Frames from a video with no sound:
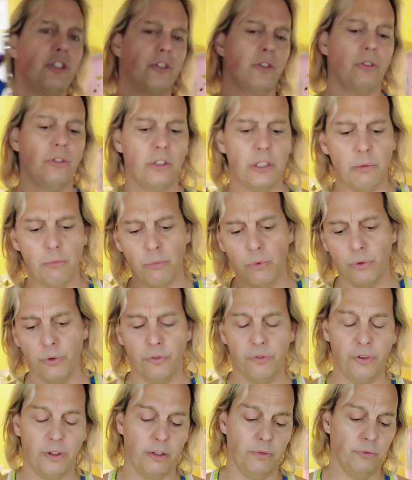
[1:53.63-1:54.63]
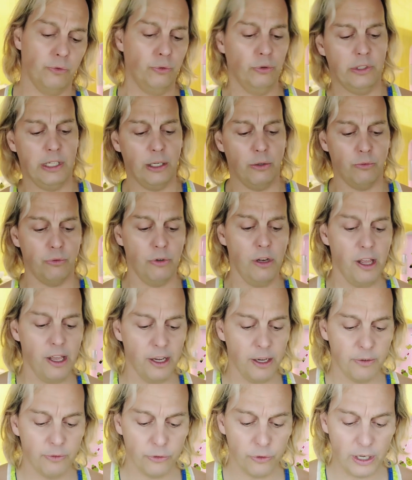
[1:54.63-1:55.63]
jaunes, des bleus, enfin toutes les
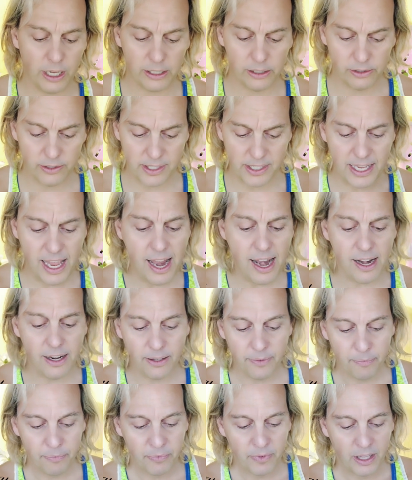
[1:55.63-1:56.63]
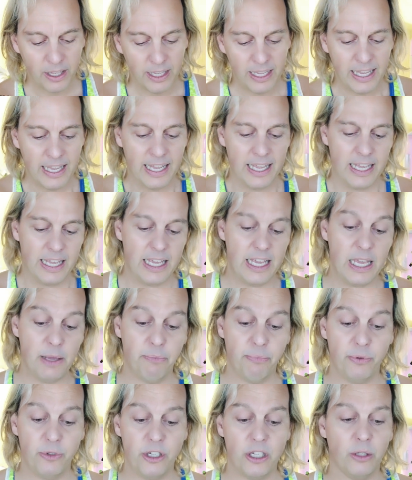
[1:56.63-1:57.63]
couleurs de l'arc-en-ciel. Et
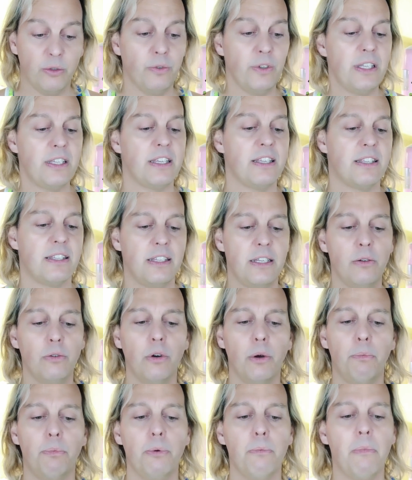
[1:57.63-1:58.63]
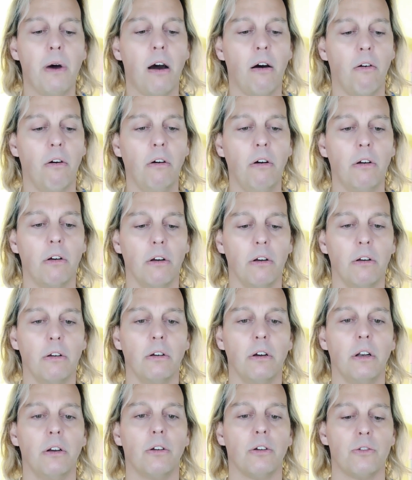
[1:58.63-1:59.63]
puis j'ai trouvé ces stylos un peu marrants. Euh,
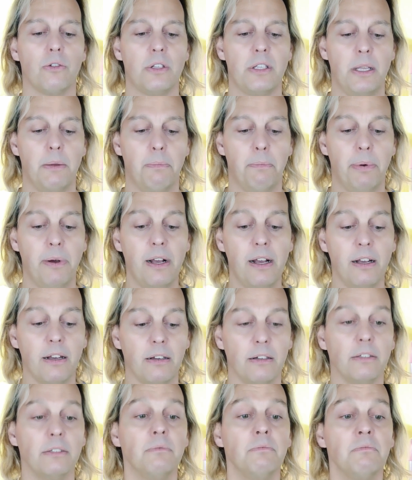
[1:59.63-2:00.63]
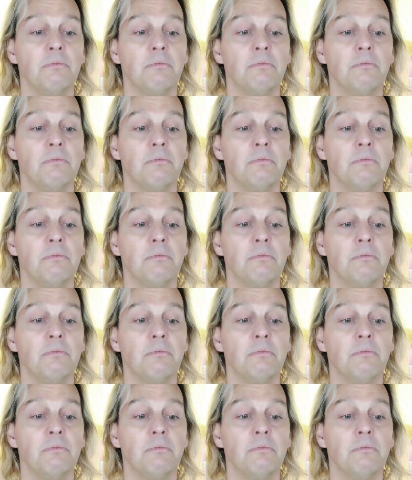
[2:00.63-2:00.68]
alors je sais pas euh,